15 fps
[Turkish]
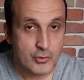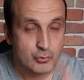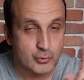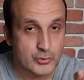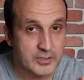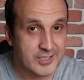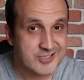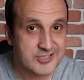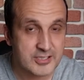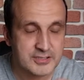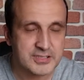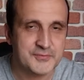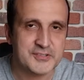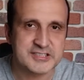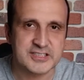kullanıcıların
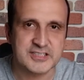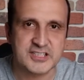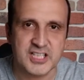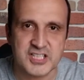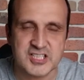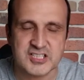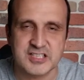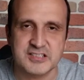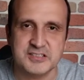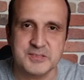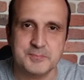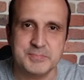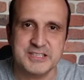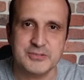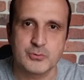kafasını
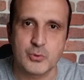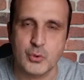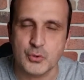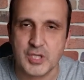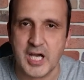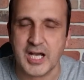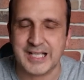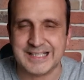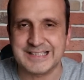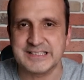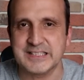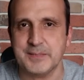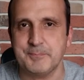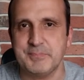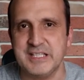karıştırdığı bir konu
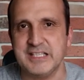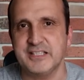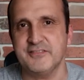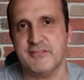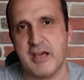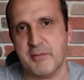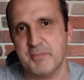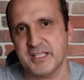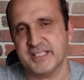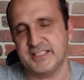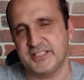hakkında bilgi vermek